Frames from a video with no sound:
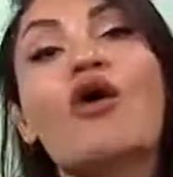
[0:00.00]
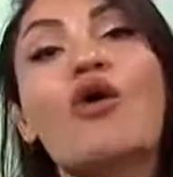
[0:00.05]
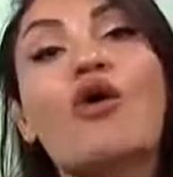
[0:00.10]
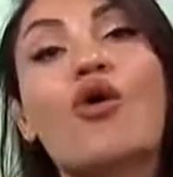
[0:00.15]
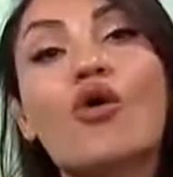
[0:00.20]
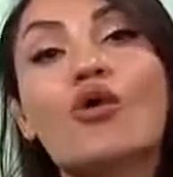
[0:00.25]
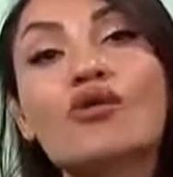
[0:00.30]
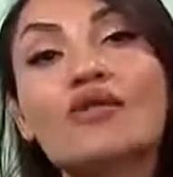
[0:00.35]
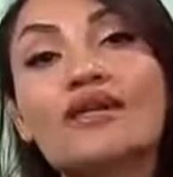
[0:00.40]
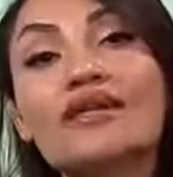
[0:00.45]

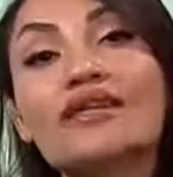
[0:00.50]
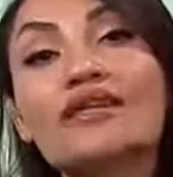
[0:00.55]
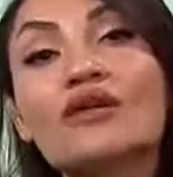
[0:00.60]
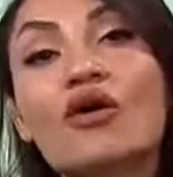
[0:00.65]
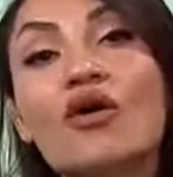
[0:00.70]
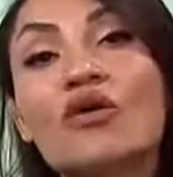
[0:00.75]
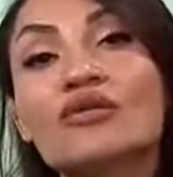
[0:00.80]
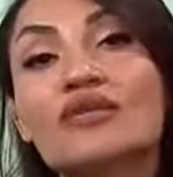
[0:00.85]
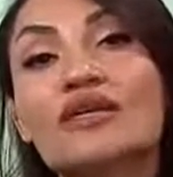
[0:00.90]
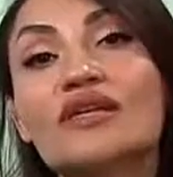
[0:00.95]
onların
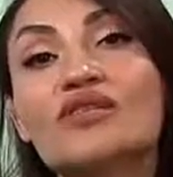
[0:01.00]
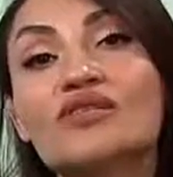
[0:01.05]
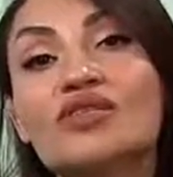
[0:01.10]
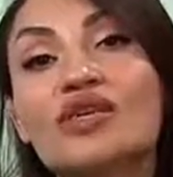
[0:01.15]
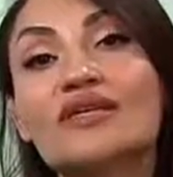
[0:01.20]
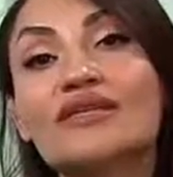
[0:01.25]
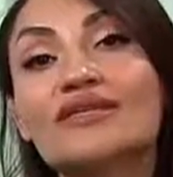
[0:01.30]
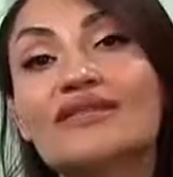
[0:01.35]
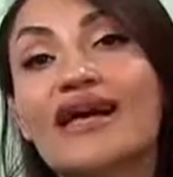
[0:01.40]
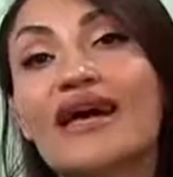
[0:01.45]

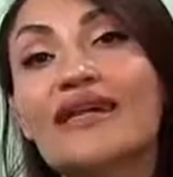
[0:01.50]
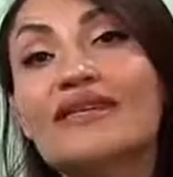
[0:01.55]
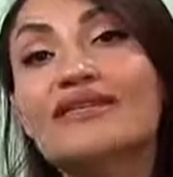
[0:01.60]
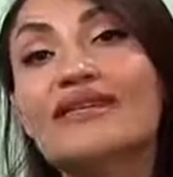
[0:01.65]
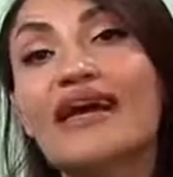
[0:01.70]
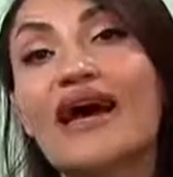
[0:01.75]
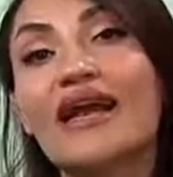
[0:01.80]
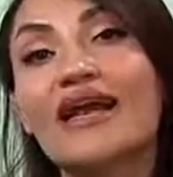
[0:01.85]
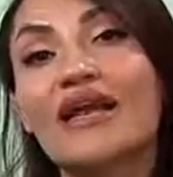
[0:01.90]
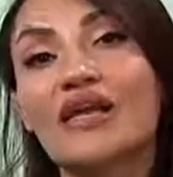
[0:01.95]
kontenjanından
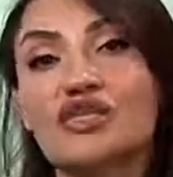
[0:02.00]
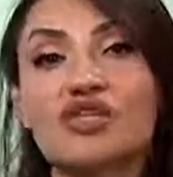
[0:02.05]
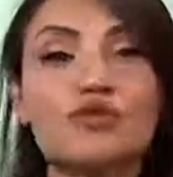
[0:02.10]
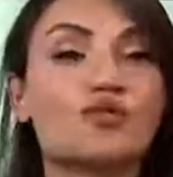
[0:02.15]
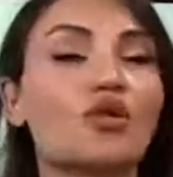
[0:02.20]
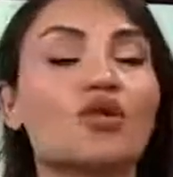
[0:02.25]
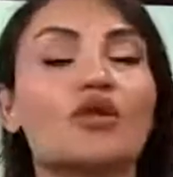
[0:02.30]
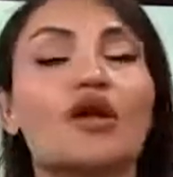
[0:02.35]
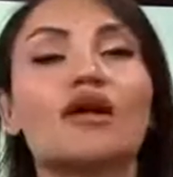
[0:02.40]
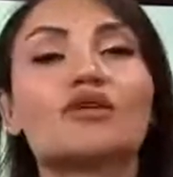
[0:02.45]

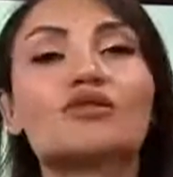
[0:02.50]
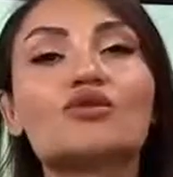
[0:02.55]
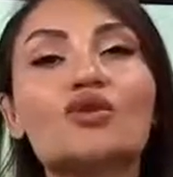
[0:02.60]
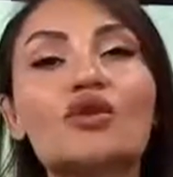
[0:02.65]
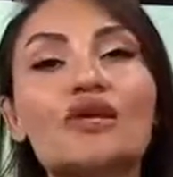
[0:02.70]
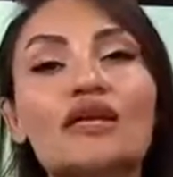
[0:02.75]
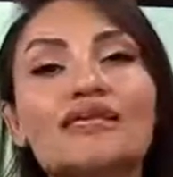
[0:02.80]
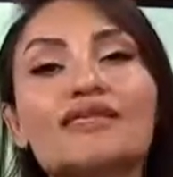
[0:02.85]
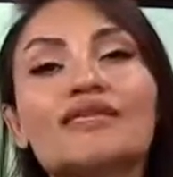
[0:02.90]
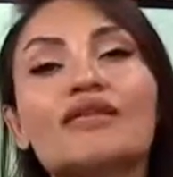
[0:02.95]
yerleşmiyorlar.
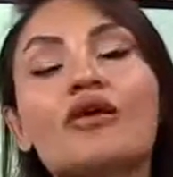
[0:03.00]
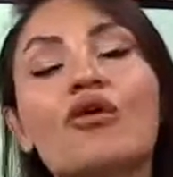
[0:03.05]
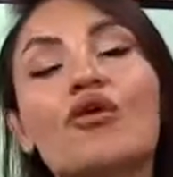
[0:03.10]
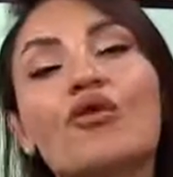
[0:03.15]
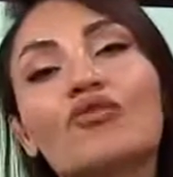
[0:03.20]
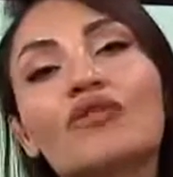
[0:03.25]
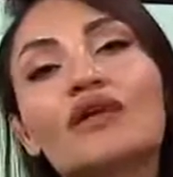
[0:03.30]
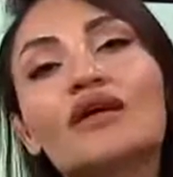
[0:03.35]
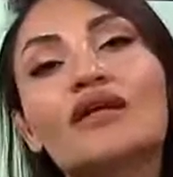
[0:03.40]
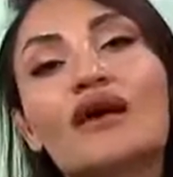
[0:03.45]
Dolayısıyla
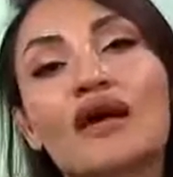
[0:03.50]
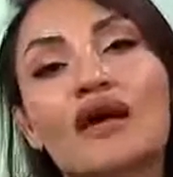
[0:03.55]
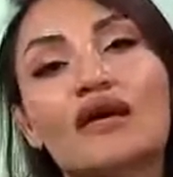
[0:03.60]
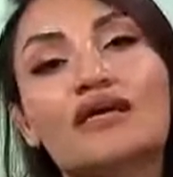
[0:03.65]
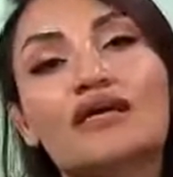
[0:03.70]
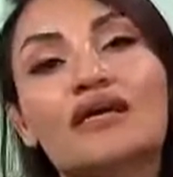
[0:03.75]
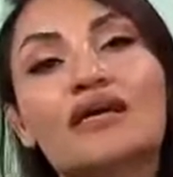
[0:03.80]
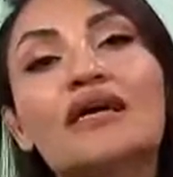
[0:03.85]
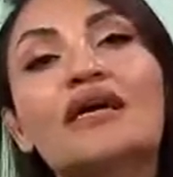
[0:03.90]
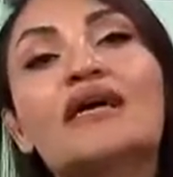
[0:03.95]
onların
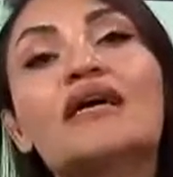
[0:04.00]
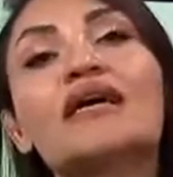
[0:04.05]
hakkı